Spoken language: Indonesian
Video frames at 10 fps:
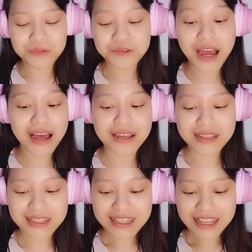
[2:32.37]
udah.
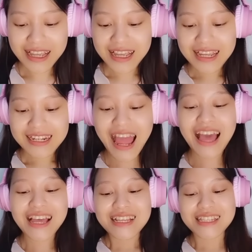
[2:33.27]
Nah,
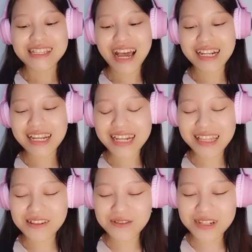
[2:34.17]
sekarang dia
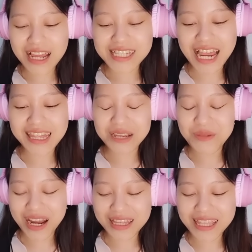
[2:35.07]
itu sudah cantik
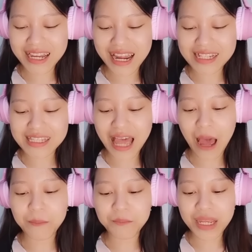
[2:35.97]
banget ya guys,
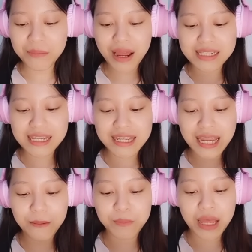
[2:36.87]
tapi masih
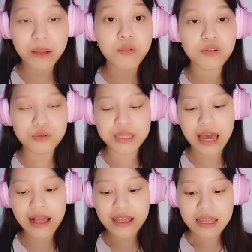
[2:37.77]
gembel
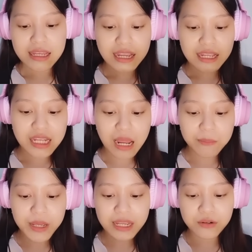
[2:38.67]
bulunya. Kita
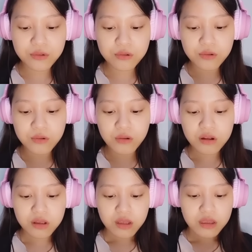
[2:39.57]
rapiin dulu.
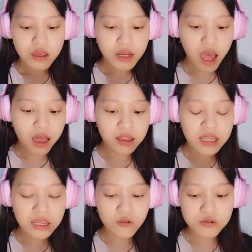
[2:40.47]
Ya
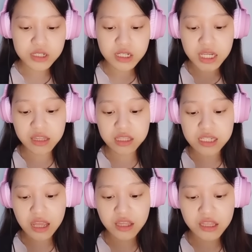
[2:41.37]
kali, kucing
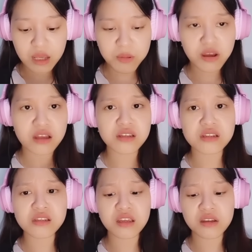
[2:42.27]
cantik-cantik tapi nggak
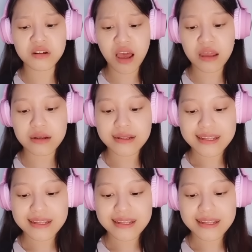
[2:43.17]
sisiran.